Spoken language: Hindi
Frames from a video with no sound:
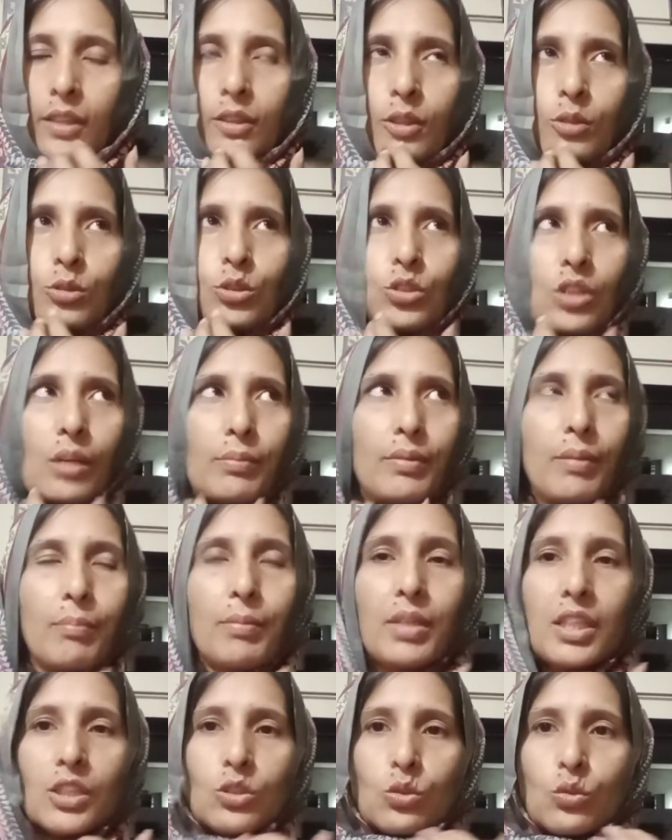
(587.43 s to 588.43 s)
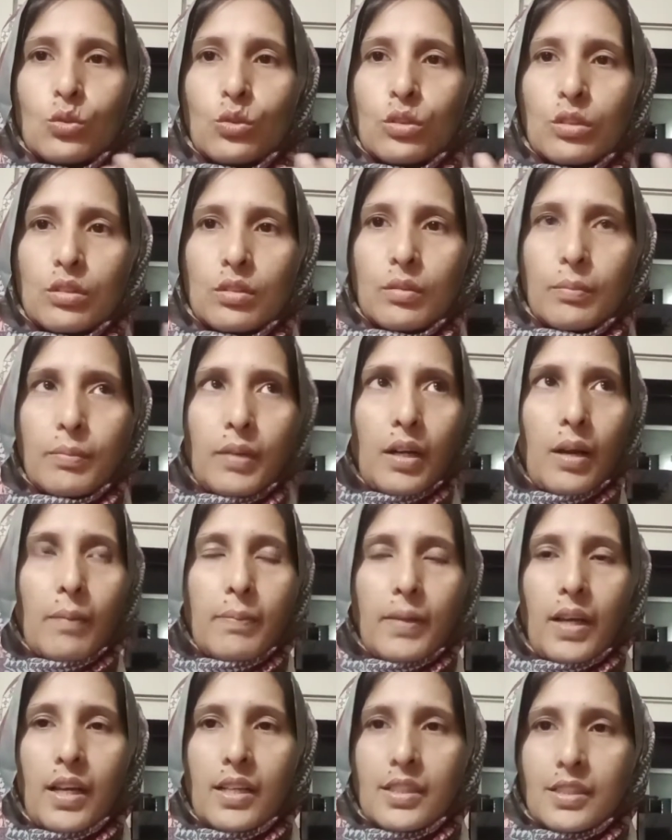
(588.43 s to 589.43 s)
कि उसका भी अम्मी ने सूट बड़ा
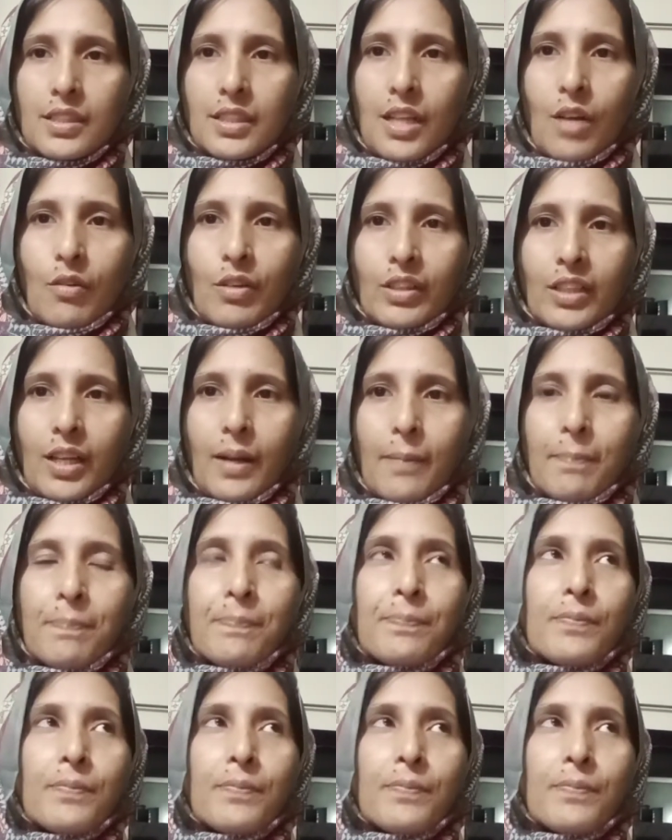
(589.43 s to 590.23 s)
प्यारा सिया हुआ था